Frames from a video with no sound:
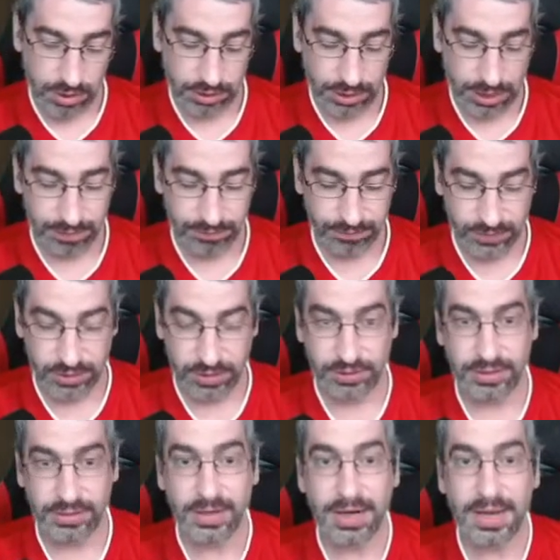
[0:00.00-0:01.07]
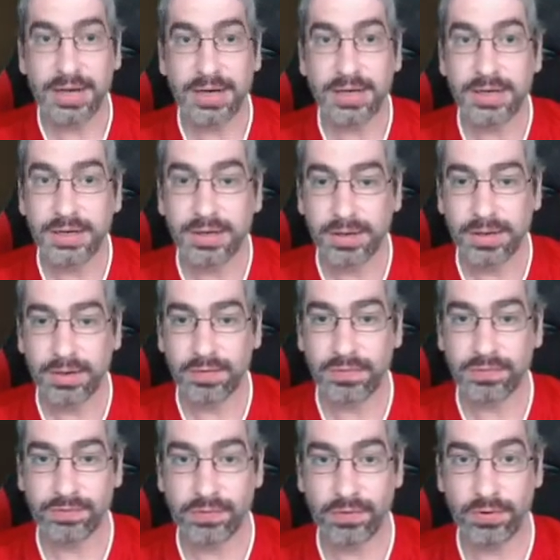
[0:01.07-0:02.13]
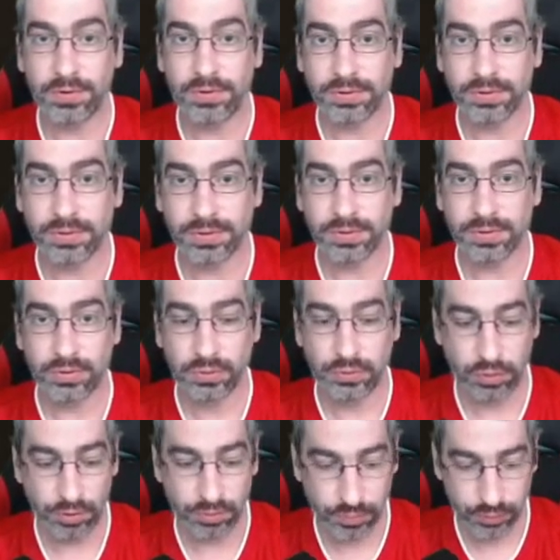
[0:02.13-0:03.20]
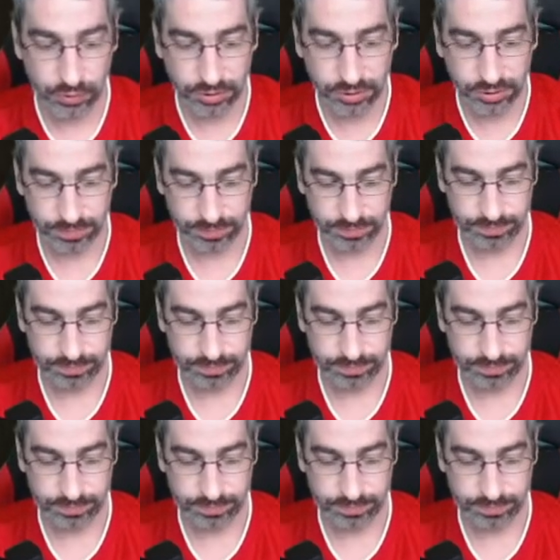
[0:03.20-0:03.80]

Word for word: Da haben wir Delaney von Dortmund.